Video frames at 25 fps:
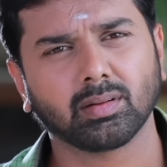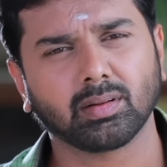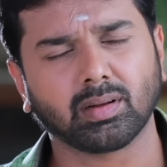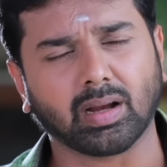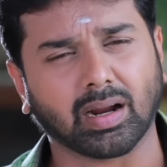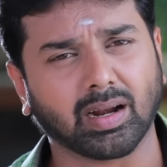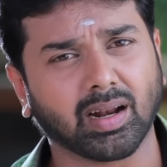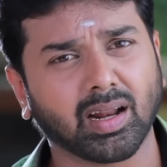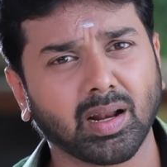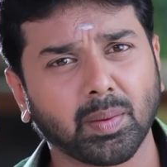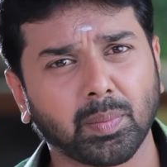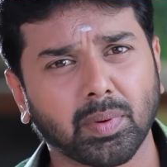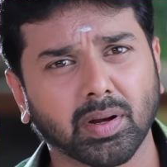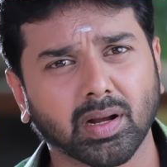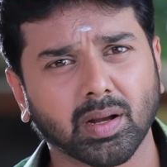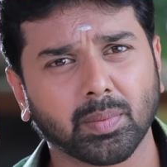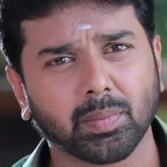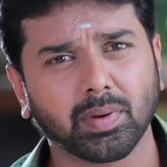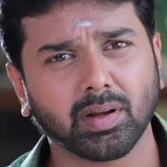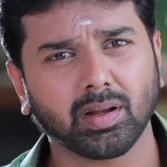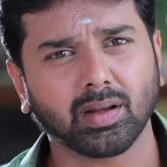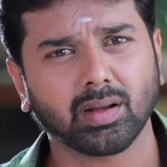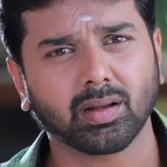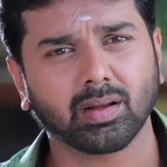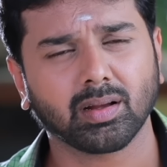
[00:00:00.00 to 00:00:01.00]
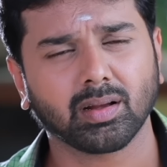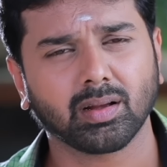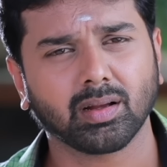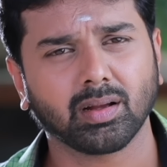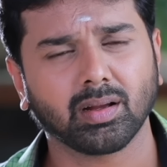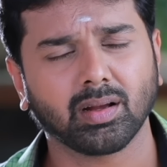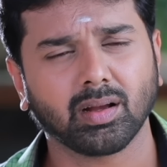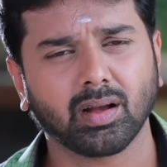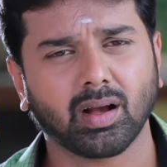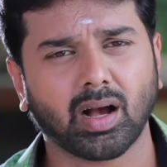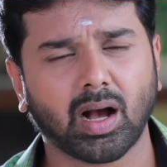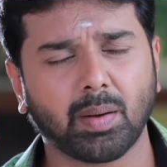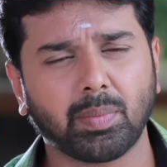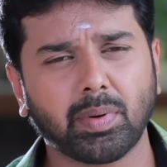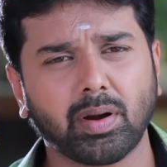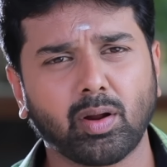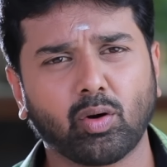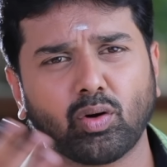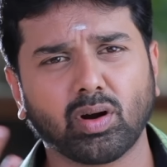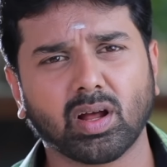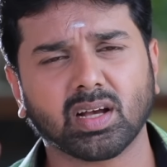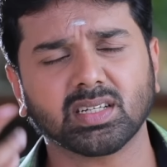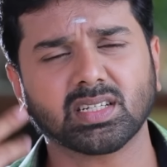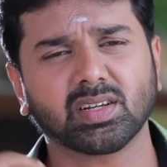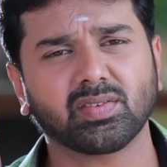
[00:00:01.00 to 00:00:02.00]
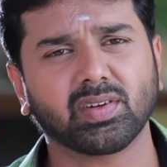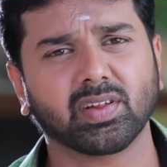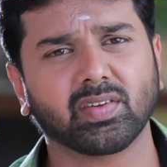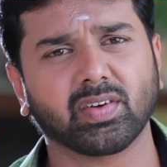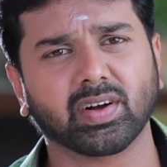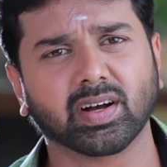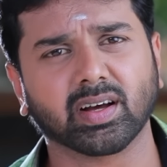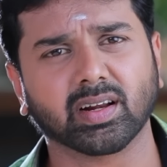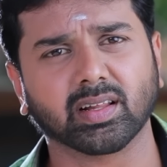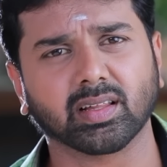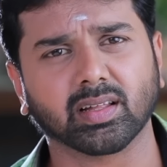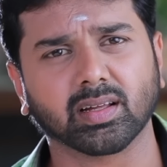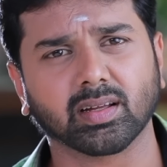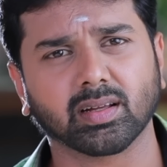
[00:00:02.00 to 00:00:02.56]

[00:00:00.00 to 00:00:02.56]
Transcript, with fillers: கண்ணால பார்க்க கூடாதா அப்புறம் எப்படி அவங்க கிட்ட ஆசீர்வாதம்